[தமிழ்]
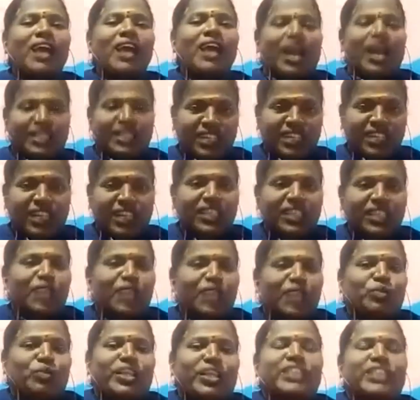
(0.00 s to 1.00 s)
அதனாலதான்
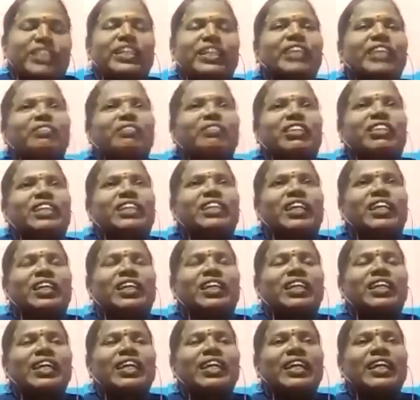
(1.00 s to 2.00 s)
நான் உன்னை தேடி வந்தேன்
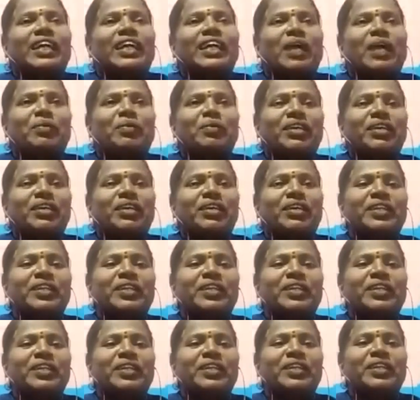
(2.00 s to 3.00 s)
அப்படின்னு
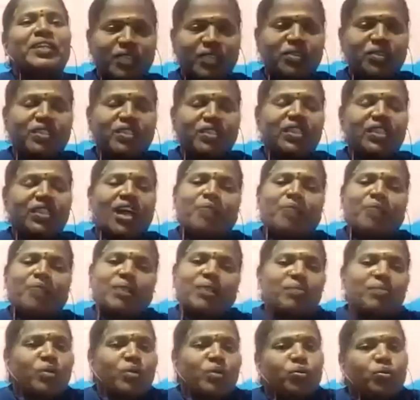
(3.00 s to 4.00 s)
உடனே சொல்லுது ஆமா
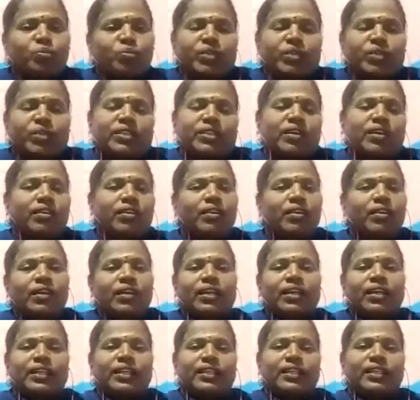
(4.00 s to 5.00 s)
ஆமா உண்மைதான்
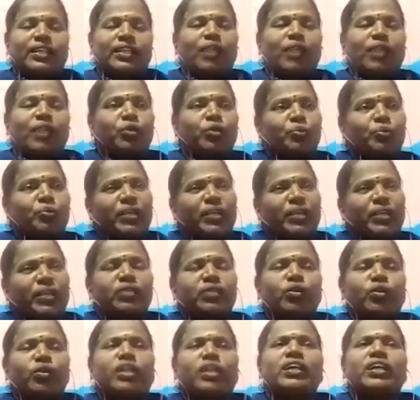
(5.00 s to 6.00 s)
நான் ஒரு பெரிய
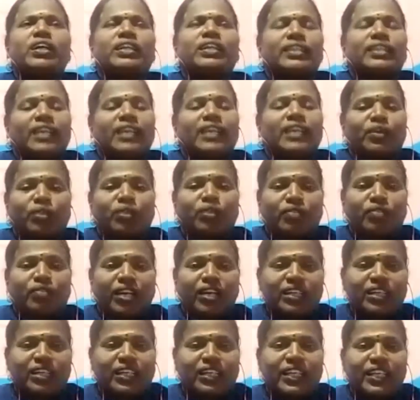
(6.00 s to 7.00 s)
தொடர் கதை தான் என்னோட
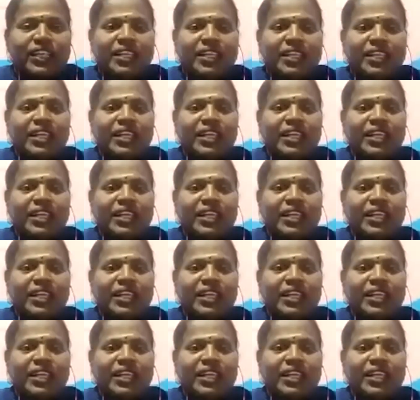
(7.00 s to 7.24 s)
வாழ்க்கை